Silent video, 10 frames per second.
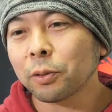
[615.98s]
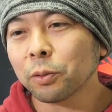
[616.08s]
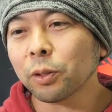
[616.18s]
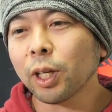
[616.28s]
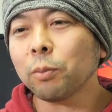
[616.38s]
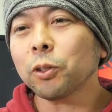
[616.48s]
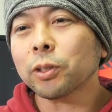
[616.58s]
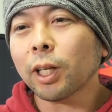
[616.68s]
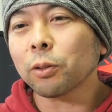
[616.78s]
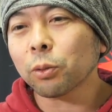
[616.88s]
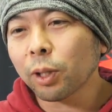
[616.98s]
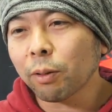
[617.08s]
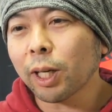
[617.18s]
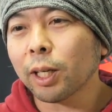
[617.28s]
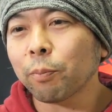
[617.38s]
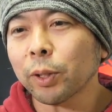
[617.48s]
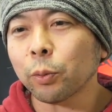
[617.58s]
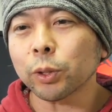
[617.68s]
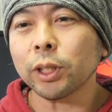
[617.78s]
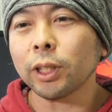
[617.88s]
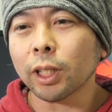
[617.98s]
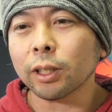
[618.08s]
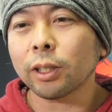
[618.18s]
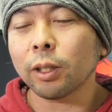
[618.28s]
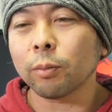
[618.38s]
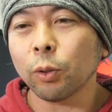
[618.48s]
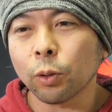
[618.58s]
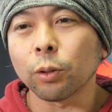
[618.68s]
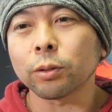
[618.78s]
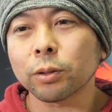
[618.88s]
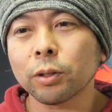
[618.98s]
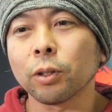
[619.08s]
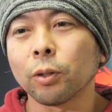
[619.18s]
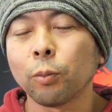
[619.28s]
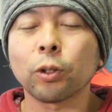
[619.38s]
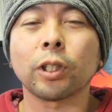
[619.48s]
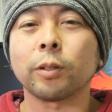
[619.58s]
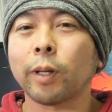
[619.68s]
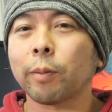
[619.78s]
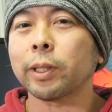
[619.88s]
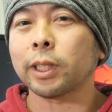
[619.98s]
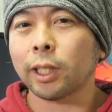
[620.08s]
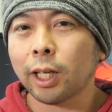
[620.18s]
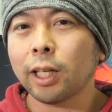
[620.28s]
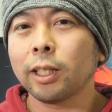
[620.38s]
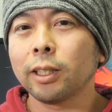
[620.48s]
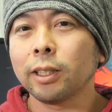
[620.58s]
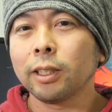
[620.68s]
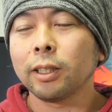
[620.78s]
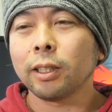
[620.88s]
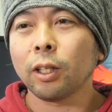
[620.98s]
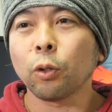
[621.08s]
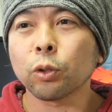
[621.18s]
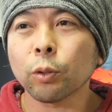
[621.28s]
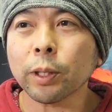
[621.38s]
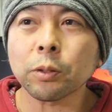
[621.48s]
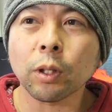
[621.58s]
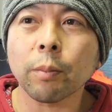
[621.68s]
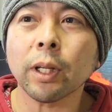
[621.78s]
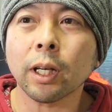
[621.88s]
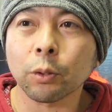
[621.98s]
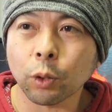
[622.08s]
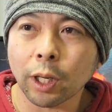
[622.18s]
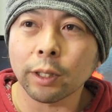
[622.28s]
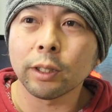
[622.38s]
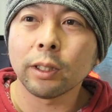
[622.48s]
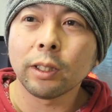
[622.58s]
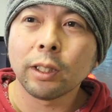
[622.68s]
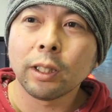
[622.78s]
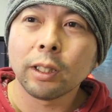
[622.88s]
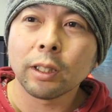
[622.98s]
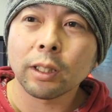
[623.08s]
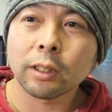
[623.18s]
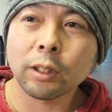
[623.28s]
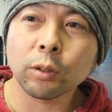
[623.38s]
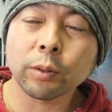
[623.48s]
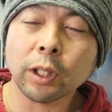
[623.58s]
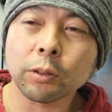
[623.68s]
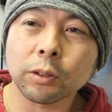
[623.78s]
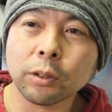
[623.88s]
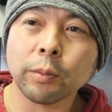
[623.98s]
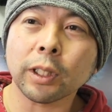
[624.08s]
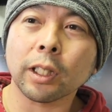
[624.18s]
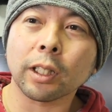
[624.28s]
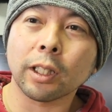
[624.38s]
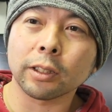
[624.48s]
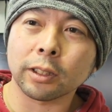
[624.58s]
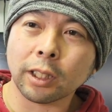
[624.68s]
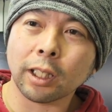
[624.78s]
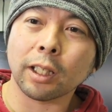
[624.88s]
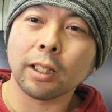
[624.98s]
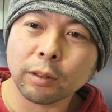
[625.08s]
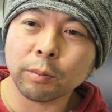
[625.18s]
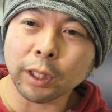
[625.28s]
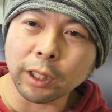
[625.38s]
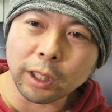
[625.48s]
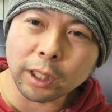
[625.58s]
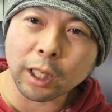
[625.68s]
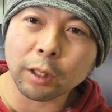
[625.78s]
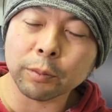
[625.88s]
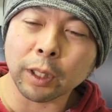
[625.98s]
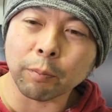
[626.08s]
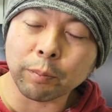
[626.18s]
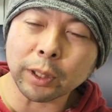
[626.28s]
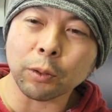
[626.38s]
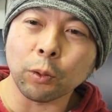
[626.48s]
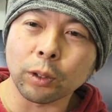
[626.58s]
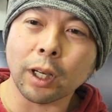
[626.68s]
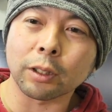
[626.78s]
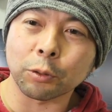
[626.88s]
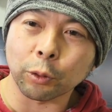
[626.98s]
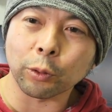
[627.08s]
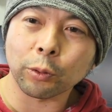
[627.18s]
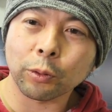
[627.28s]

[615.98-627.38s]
このゲームのサントラはやっぱり欲しいなってもうすぐ思ってしまいましたねオクトパストラベラーとかゼノブレード2みたいな感じで、まあ、いいゲームはやっぱり音楽を